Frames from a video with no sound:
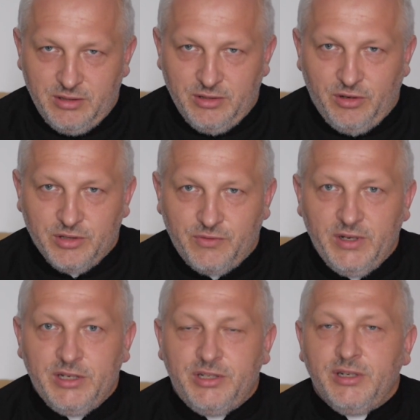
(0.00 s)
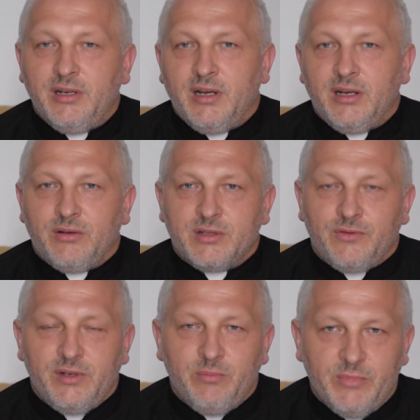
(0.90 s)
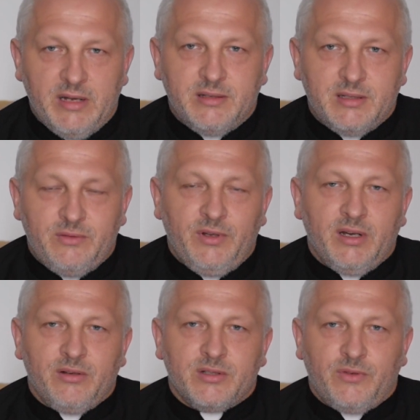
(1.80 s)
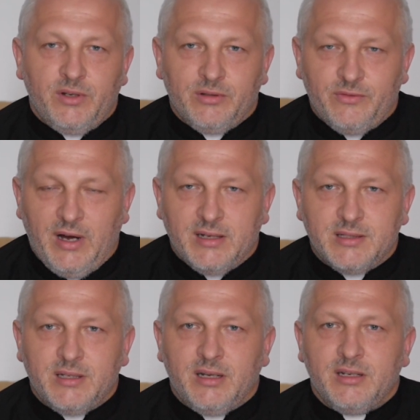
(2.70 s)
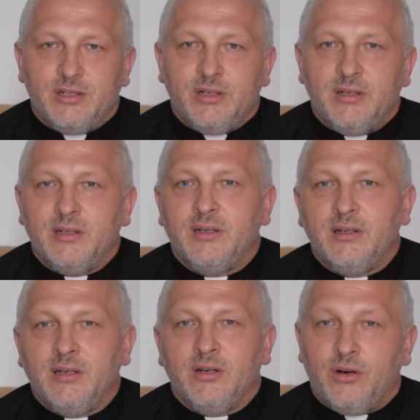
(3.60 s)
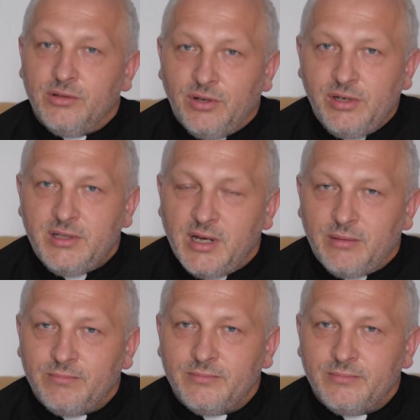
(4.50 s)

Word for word: o swojej sile, o swoim męstwie, o swojej odwadze od ojca,